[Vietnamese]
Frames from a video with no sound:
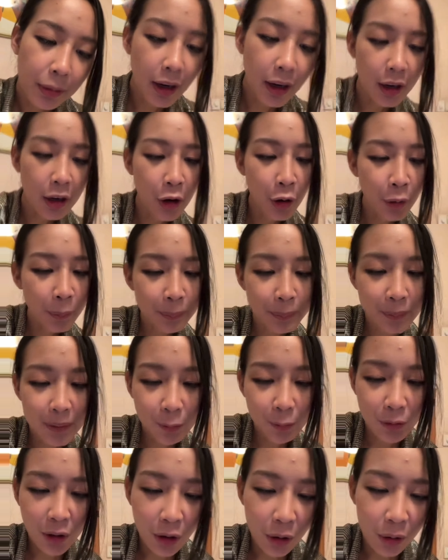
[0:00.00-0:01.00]
Gót hốt
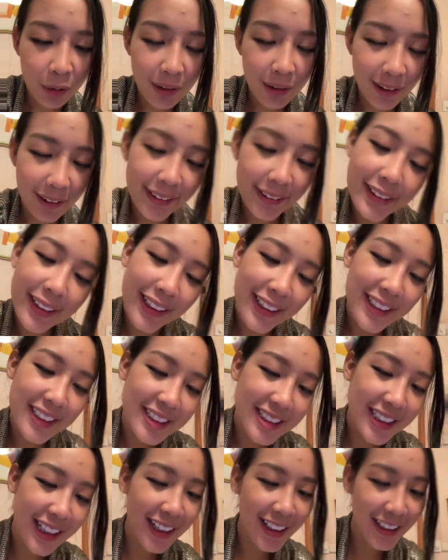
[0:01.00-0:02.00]
bùm hồ hỏi tới
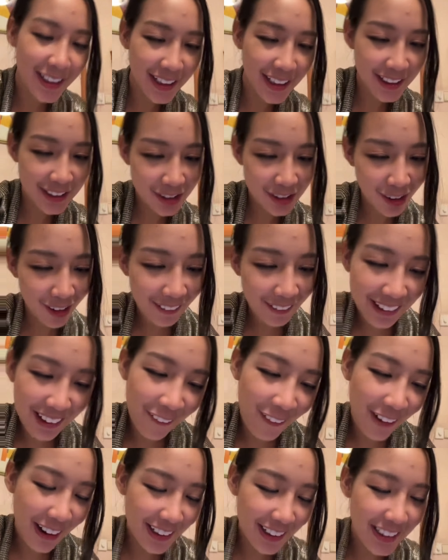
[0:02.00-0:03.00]
giờ điện thoại
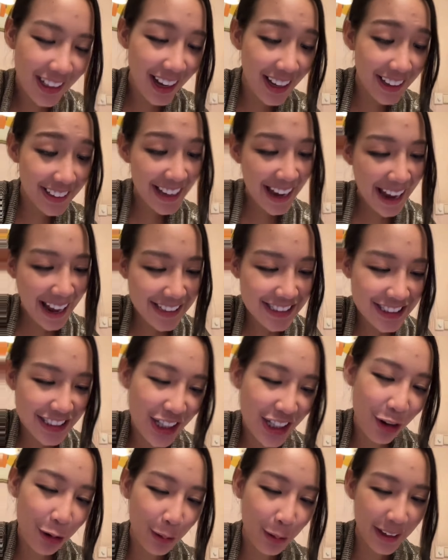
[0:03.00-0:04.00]
hoãn lại
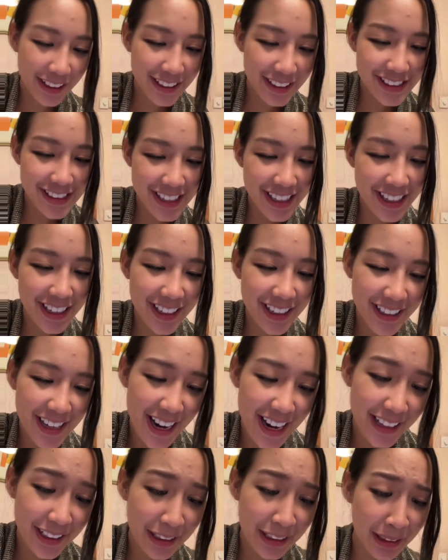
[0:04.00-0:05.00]
cancel nghỉ chơi
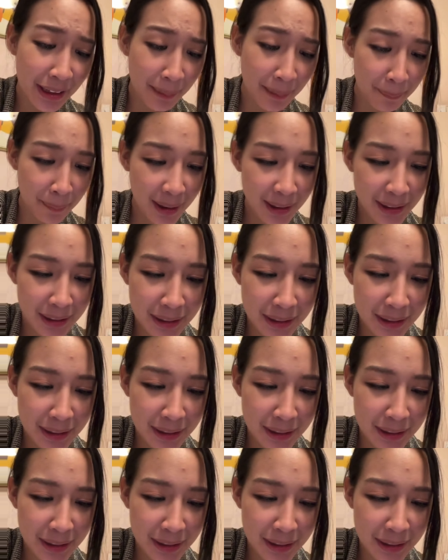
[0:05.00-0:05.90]
đen như là mới lụm